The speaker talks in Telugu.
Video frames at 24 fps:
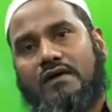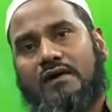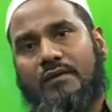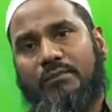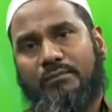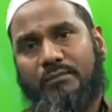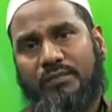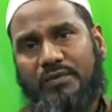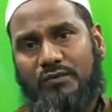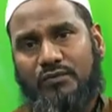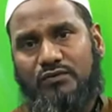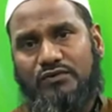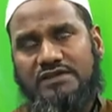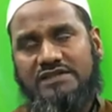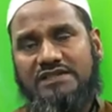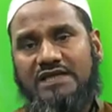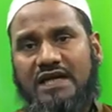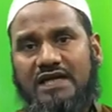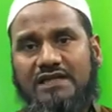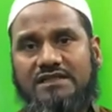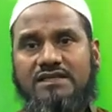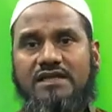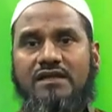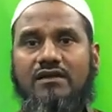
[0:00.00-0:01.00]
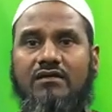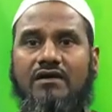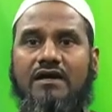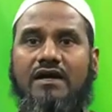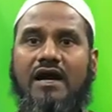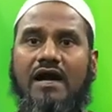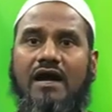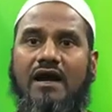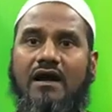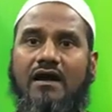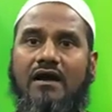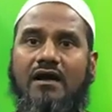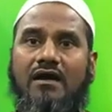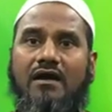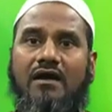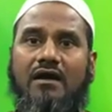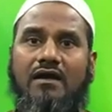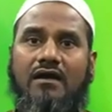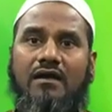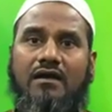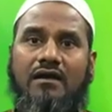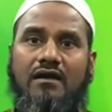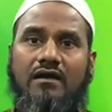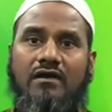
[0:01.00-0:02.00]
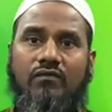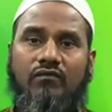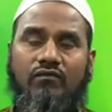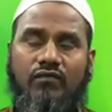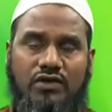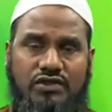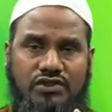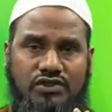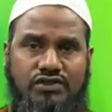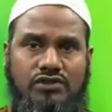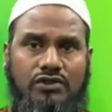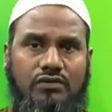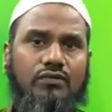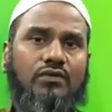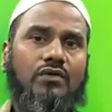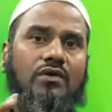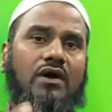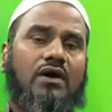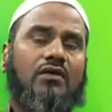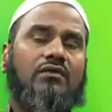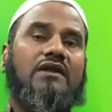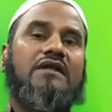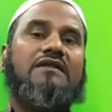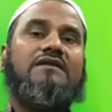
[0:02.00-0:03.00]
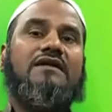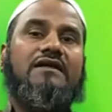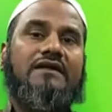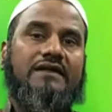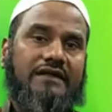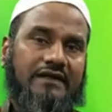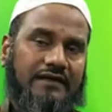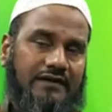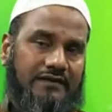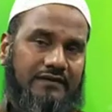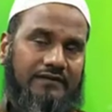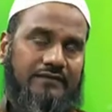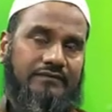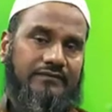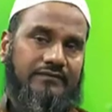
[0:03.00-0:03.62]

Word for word: కప్పి ఉంచాల్సిన యొక్క వస్తువు ఔరత్ అంటే